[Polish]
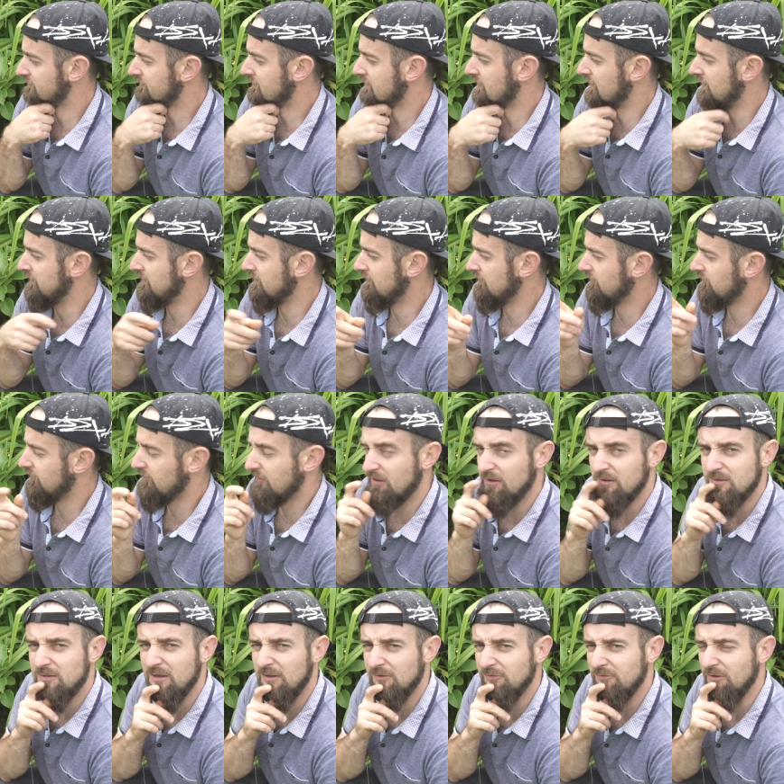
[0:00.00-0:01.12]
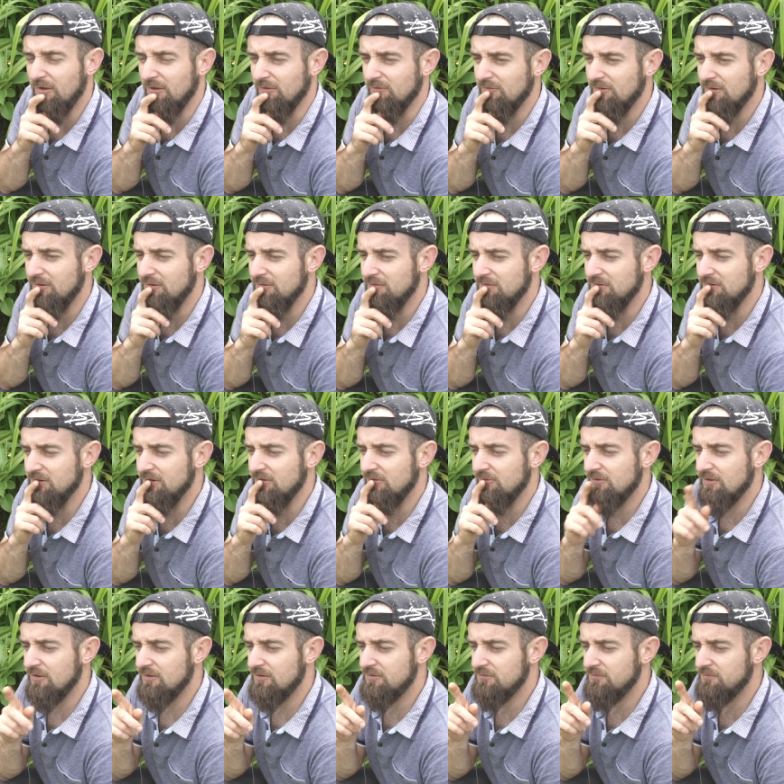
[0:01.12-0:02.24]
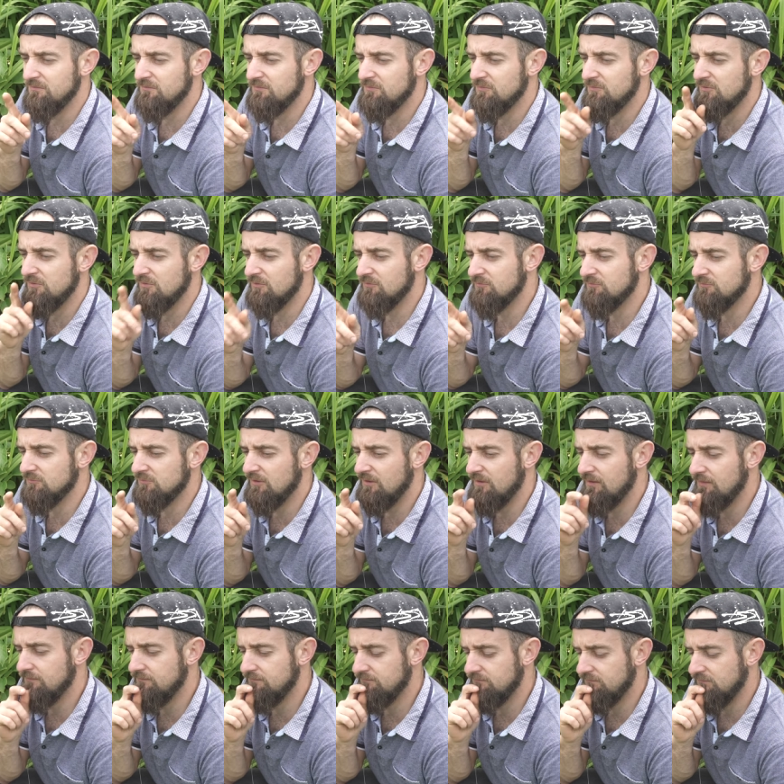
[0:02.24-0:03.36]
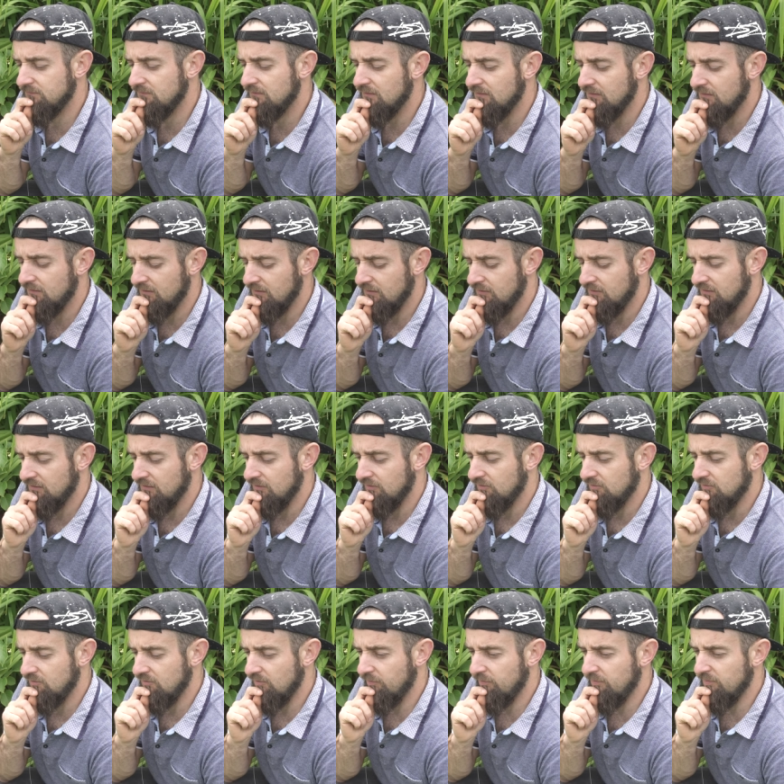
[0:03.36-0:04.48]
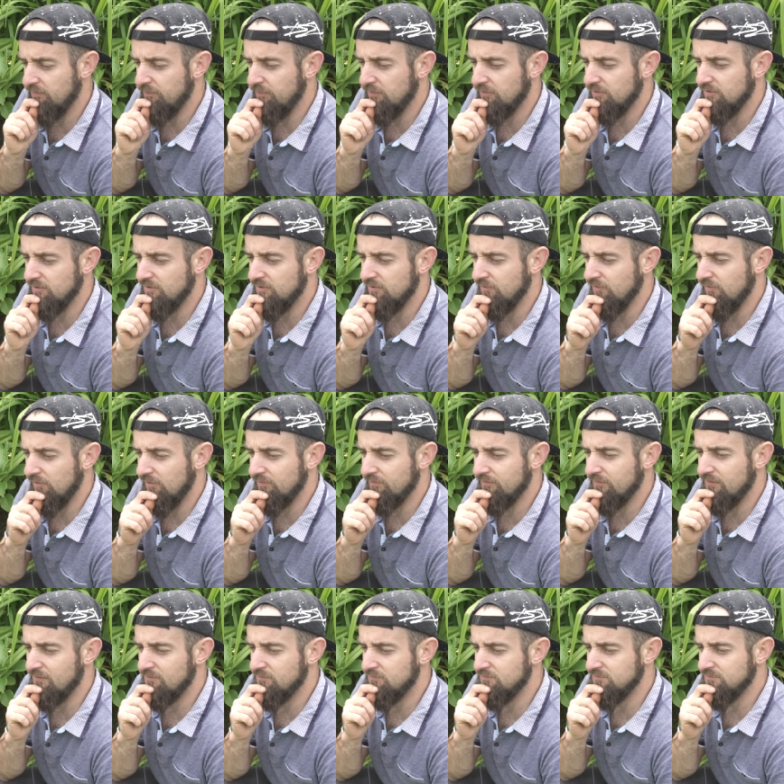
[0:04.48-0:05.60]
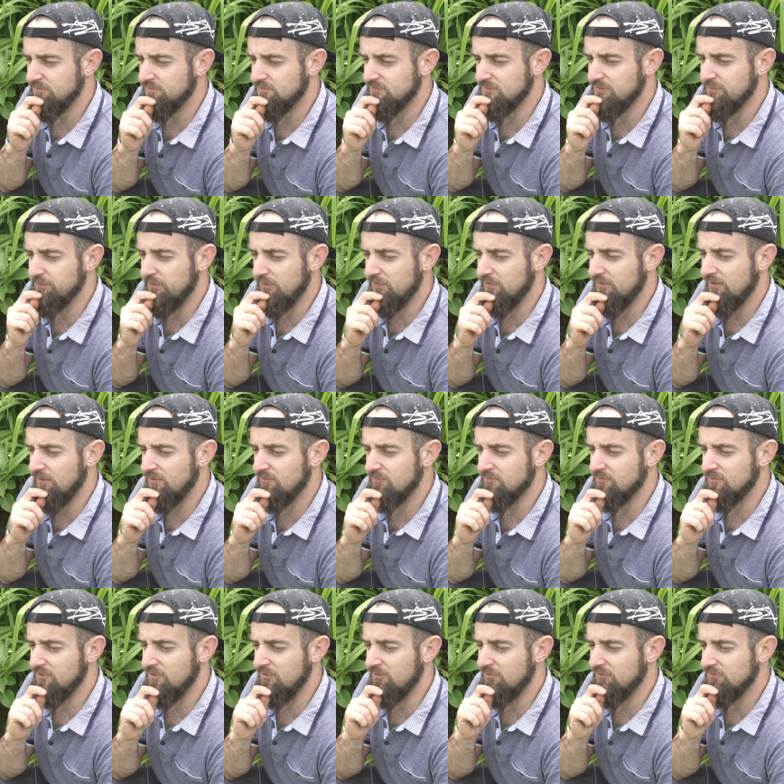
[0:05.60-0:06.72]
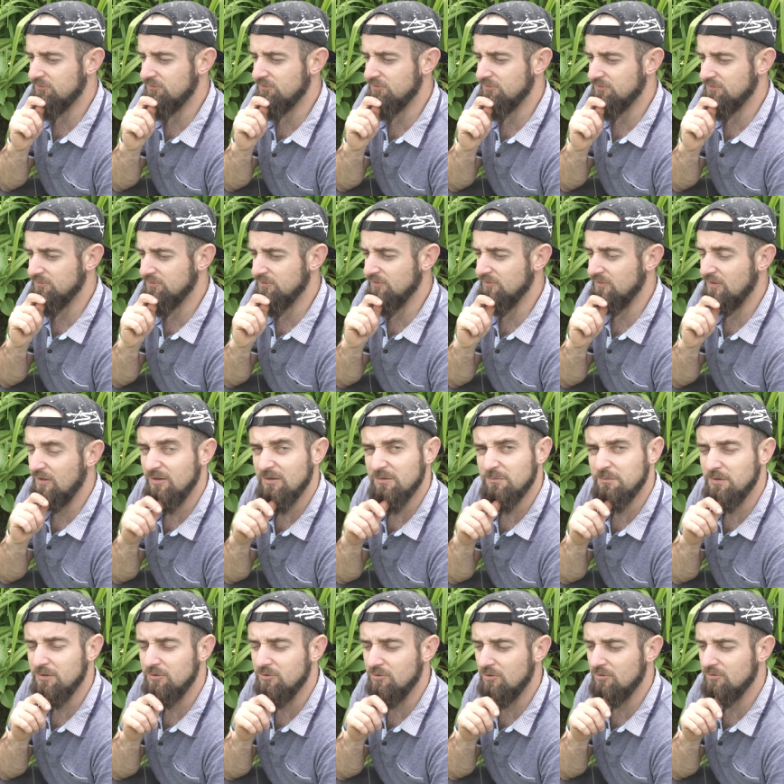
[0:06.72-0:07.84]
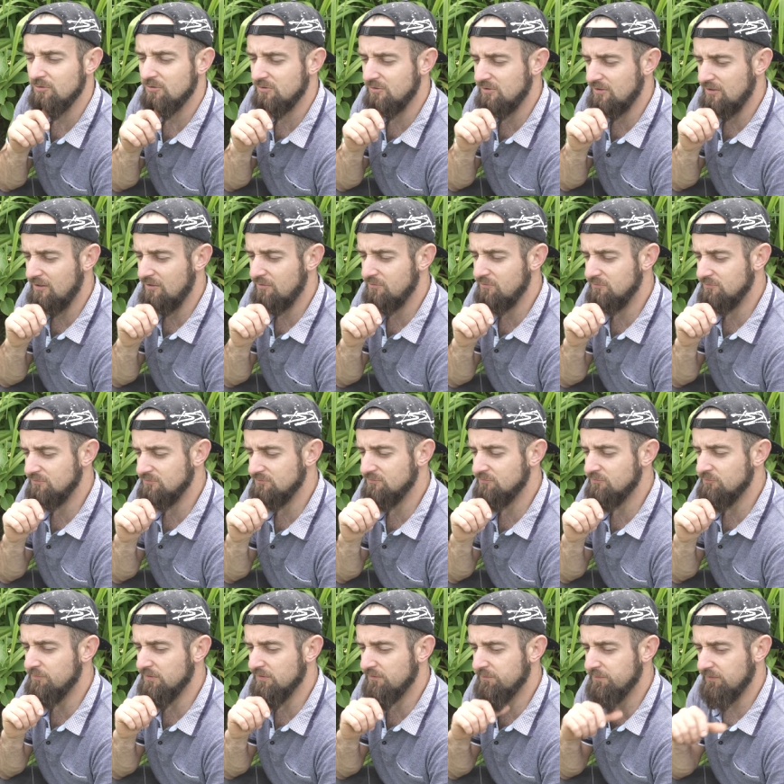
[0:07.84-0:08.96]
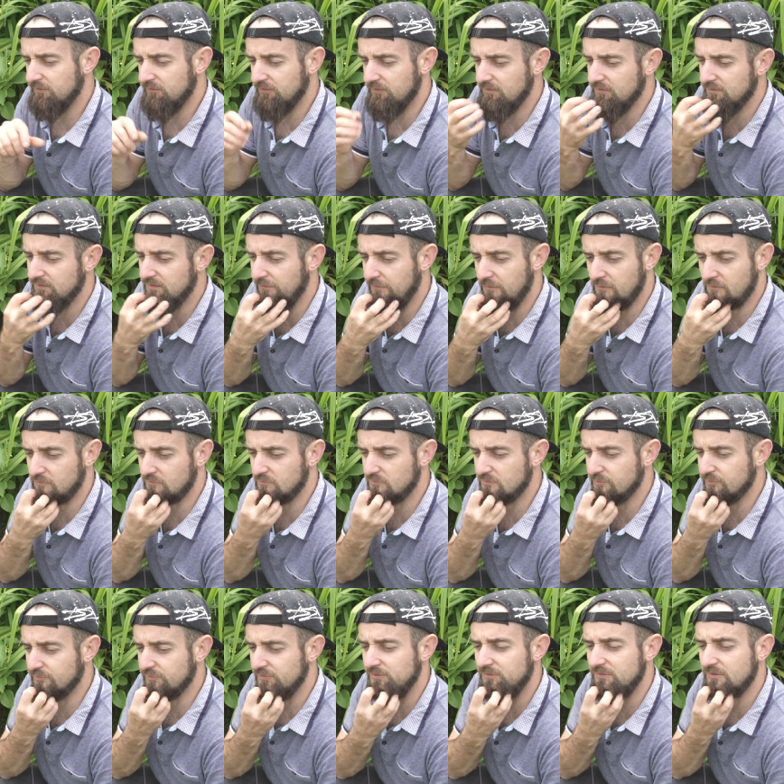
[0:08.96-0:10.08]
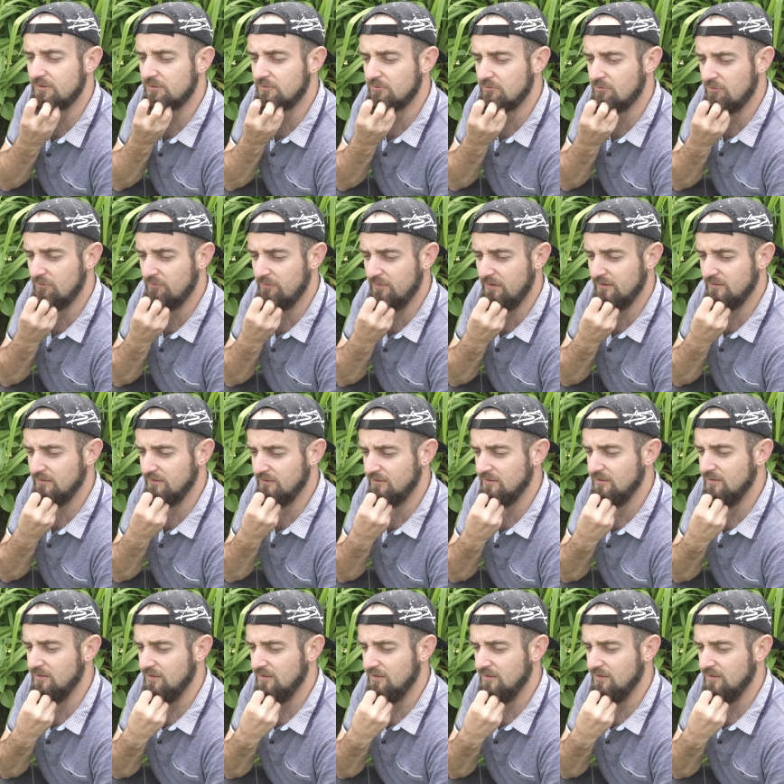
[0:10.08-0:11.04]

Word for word: A jeszcze jedna rzecz. Jeżeli mi się uda, to bym podlinkował i podał kod. Jeżeli by ktoś chciał ubezpieczyć samochód przez rankomat,